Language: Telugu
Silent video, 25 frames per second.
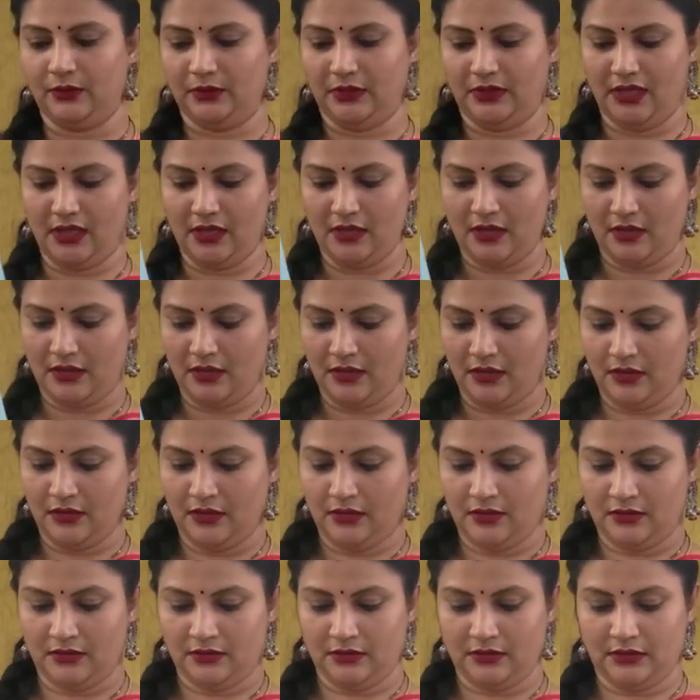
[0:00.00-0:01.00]
ఉంది
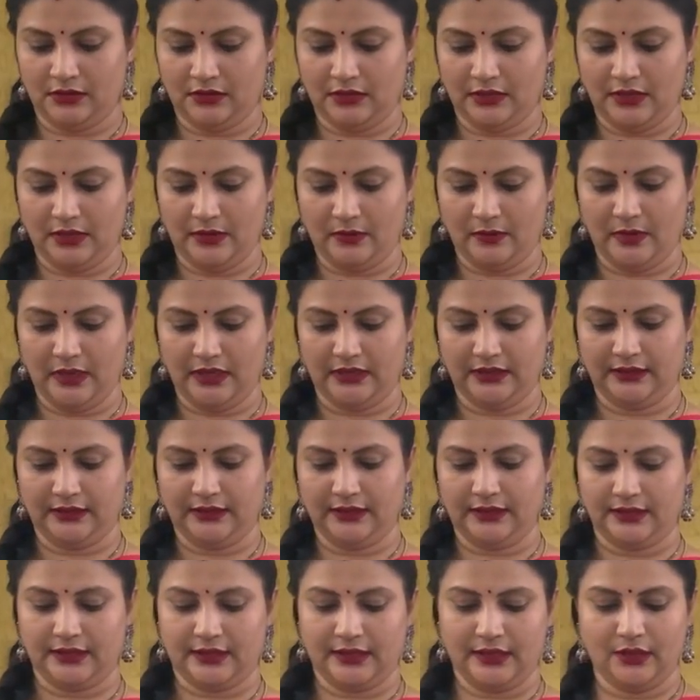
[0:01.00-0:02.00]

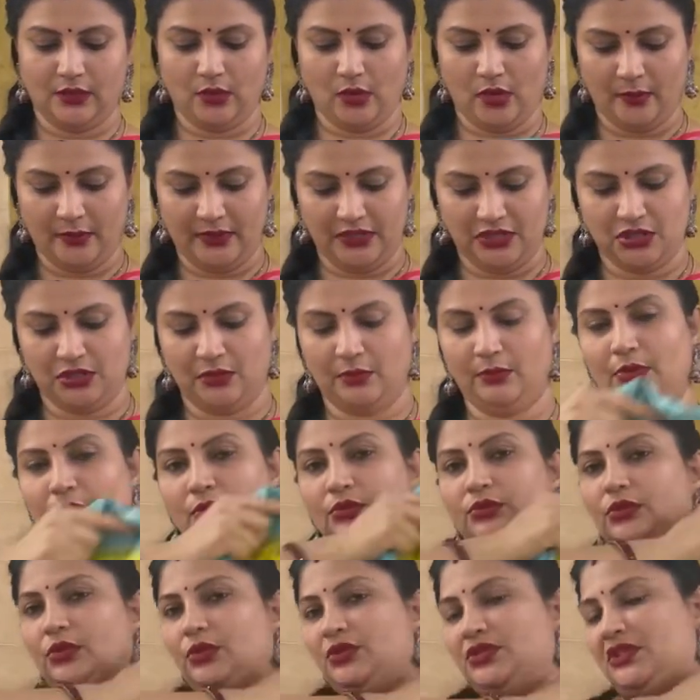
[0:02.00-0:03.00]
తర్వాత కలర్ కాంబినేషన్
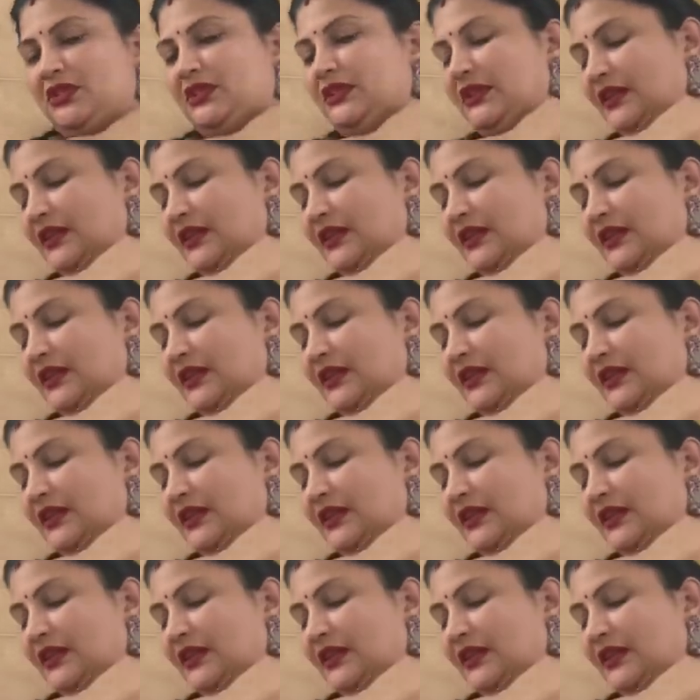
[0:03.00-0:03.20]
బ్లూతో వచ్చిన